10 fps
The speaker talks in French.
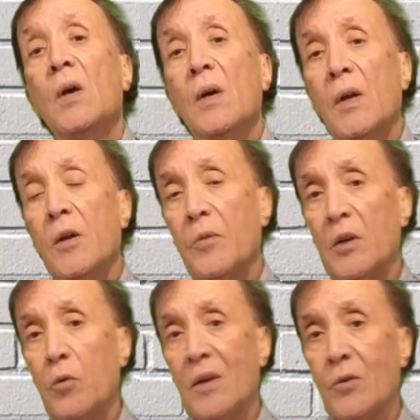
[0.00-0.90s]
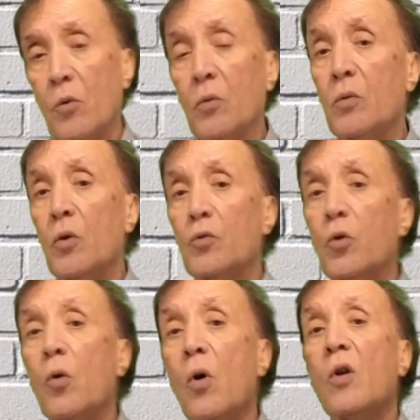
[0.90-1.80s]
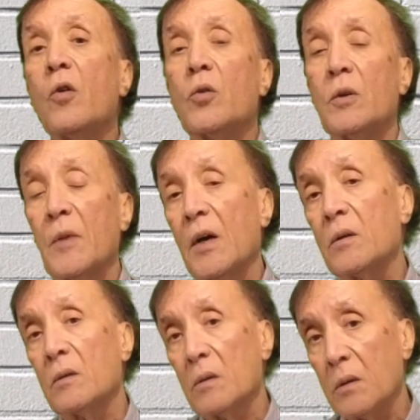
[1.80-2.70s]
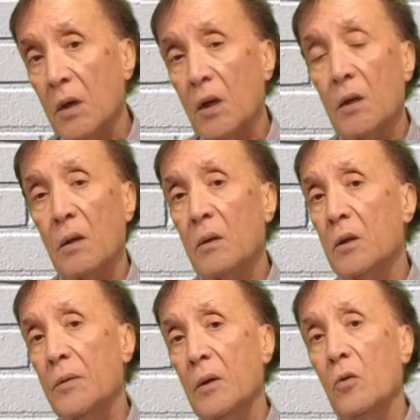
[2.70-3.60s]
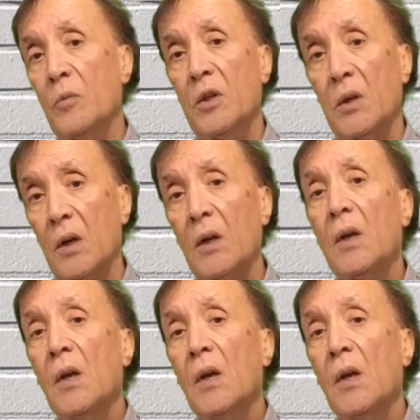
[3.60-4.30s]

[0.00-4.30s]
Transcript: l'évaluation de l'audimat des différents médias.